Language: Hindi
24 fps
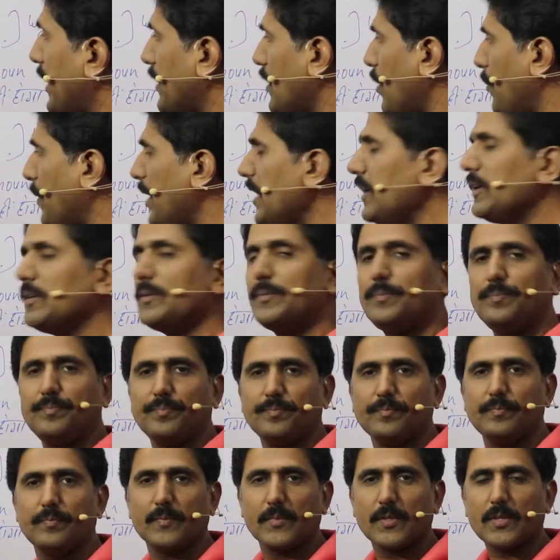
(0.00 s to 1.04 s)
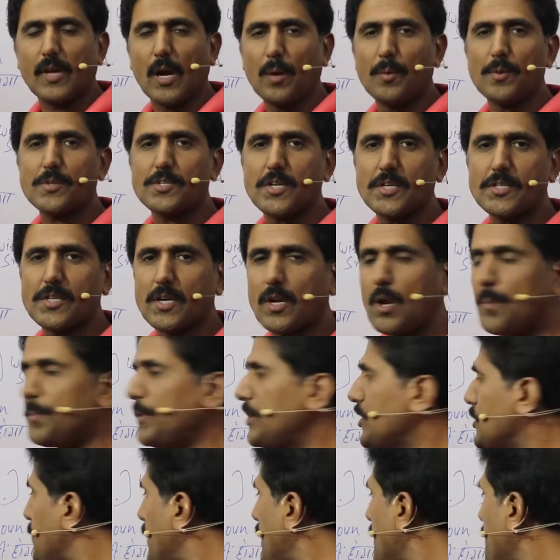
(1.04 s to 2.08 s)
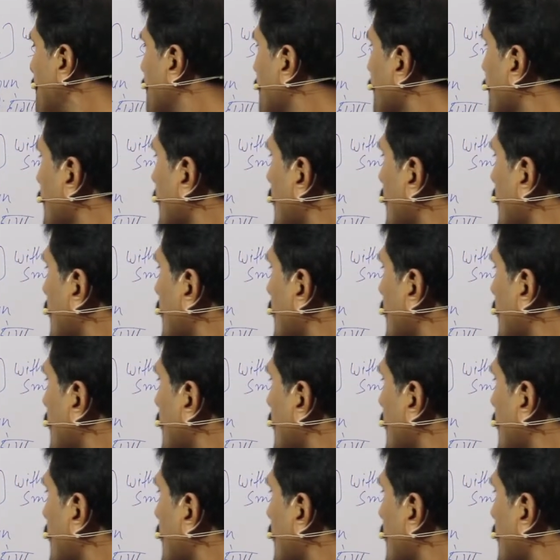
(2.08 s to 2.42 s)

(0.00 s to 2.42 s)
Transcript: बाय द वे कन्वर्सेशन के बीच में